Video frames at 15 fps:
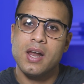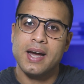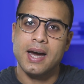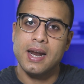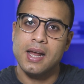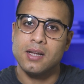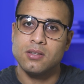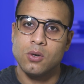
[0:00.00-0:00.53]
لك
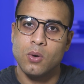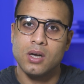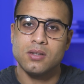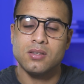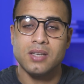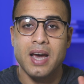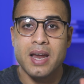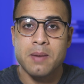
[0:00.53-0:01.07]
عليها
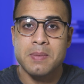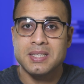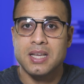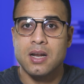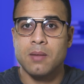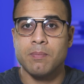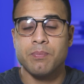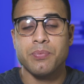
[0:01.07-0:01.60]
دلوقتي يعني
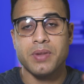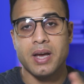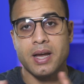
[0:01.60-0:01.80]
مثلا